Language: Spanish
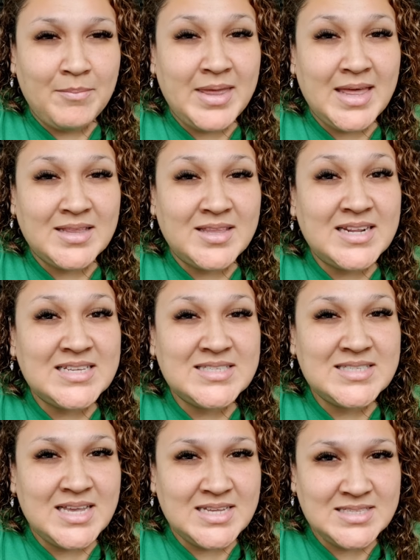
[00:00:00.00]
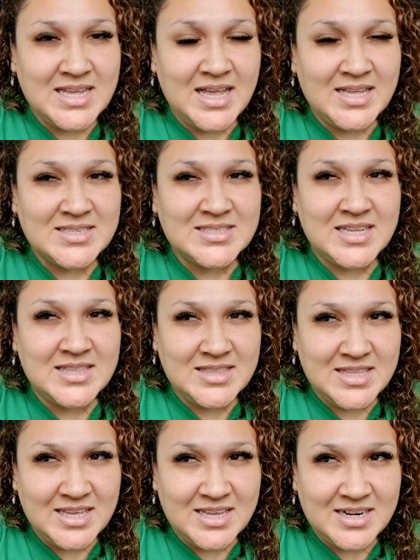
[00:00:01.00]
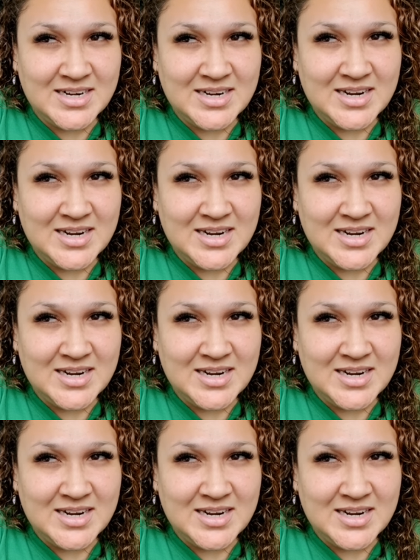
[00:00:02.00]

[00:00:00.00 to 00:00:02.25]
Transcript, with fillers: me da tristeza sentir